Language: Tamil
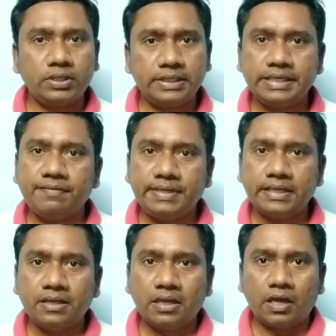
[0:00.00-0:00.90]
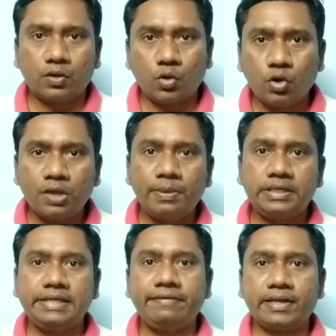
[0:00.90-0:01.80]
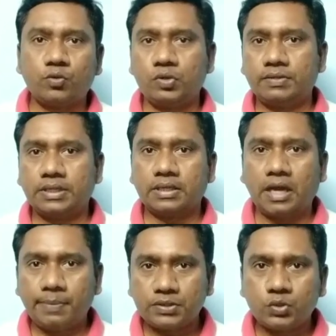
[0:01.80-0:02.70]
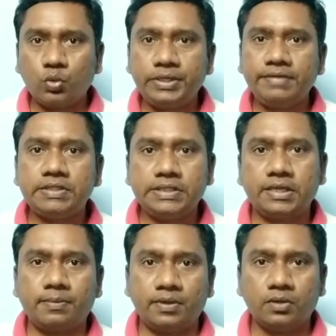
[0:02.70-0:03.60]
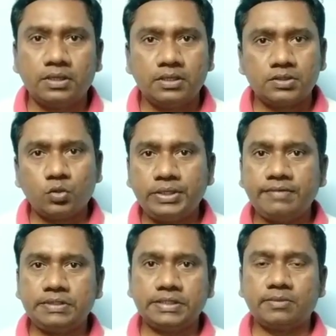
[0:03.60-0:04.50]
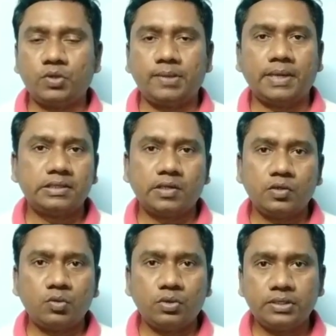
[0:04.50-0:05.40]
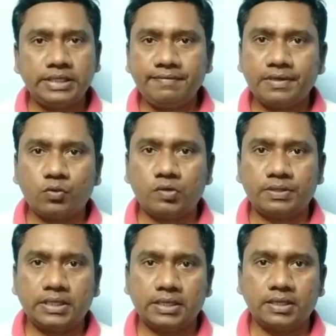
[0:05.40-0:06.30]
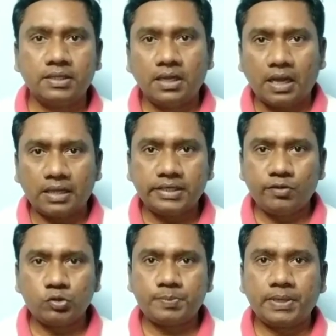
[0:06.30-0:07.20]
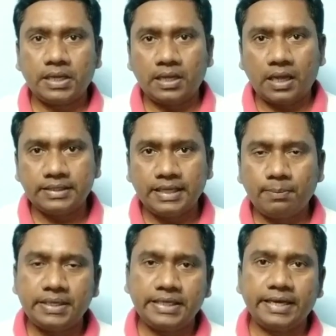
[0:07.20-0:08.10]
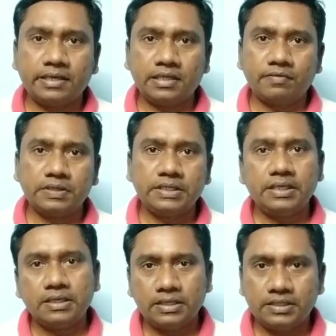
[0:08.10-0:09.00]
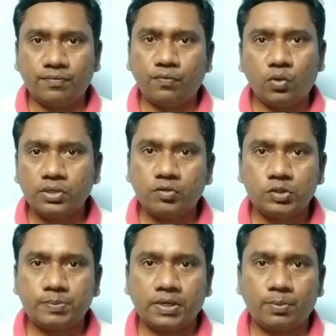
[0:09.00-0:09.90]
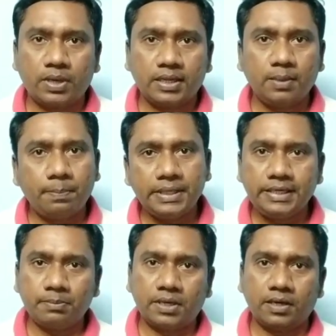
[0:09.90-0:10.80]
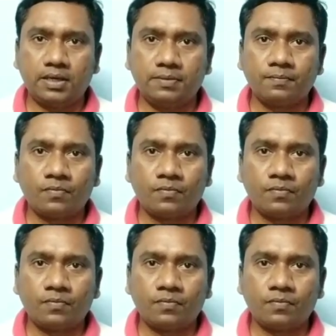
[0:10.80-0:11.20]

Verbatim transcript: ஒரு டிவி ரோலபிள் டிவியாக கொண்டு வந்தாங்க அப்படியே சுருட்டி வச்சுக்கிற மாதிரி சுருட்டி வச்சுக்க முடியும் அந்த அளவுக்கு ஒரு டிவியை கொண்டு வந்தாங்க அதில் யூஸ் பண்ண அதே மெட்டீரியல் தான் வந்து இந்த ஃபோனுக்கும் யூஸ் பண்ண போகிறாங்க பெண்டி மாடலில்